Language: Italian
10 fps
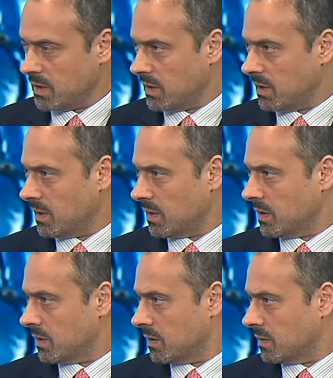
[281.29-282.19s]

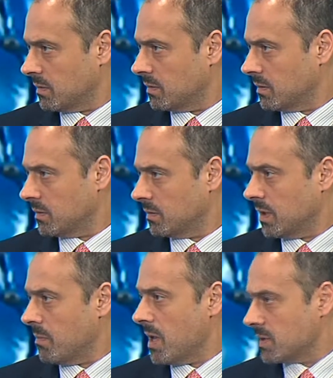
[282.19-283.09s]
nel,
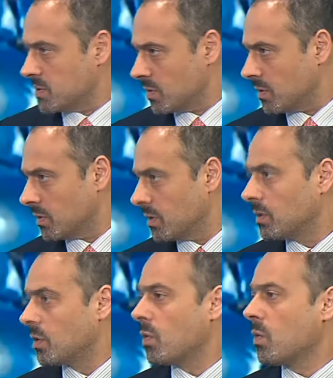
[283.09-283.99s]
nel mezzo,
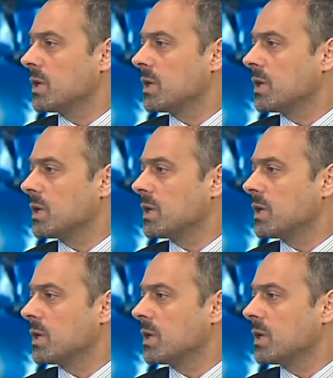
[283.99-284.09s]
con esatto.